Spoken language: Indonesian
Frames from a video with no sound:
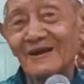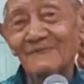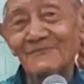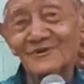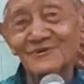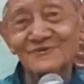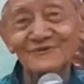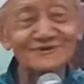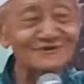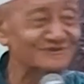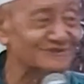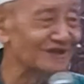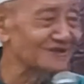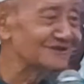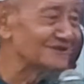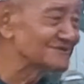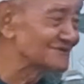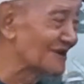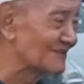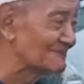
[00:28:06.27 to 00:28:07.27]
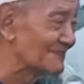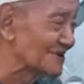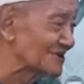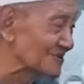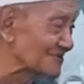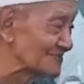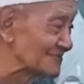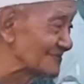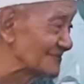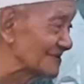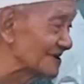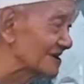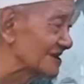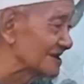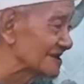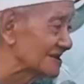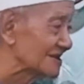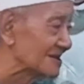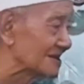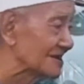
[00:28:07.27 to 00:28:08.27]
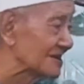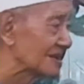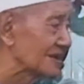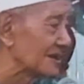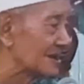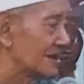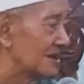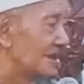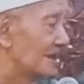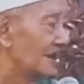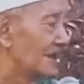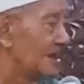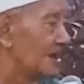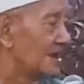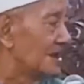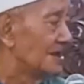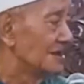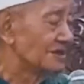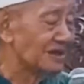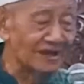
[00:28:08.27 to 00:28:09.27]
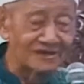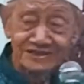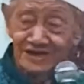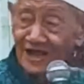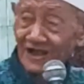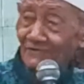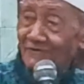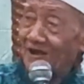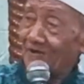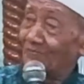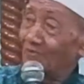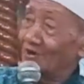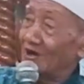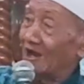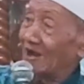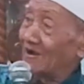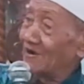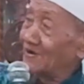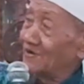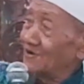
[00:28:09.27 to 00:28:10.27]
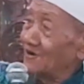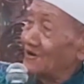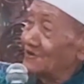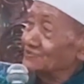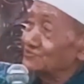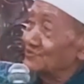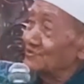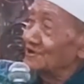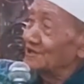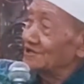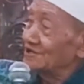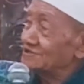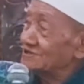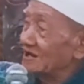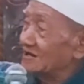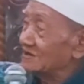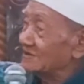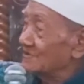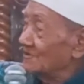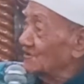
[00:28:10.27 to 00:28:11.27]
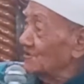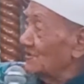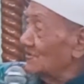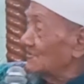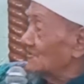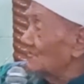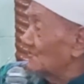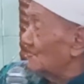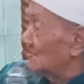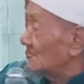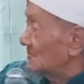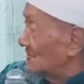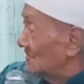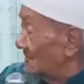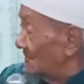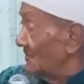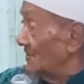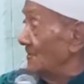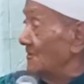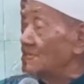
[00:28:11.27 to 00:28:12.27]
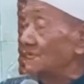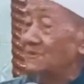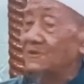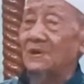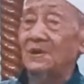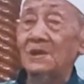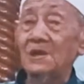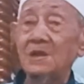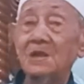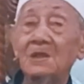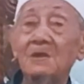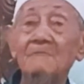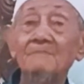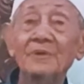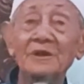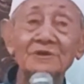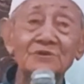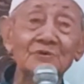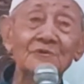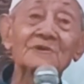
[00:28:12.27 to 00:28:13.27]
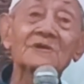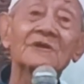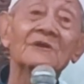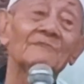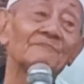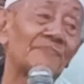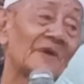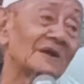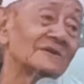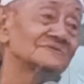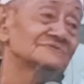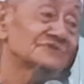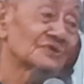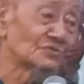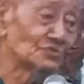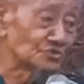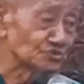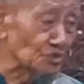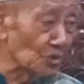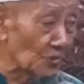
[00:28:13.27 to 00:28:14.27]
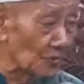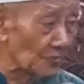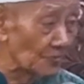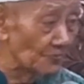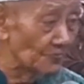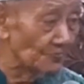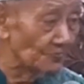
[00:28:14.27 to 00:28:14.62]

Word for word: Gak perlu ustad ya sak petuke ngene. Jadi awakmu nek ana tulisan kaya ngono, pintu gerbang terusok.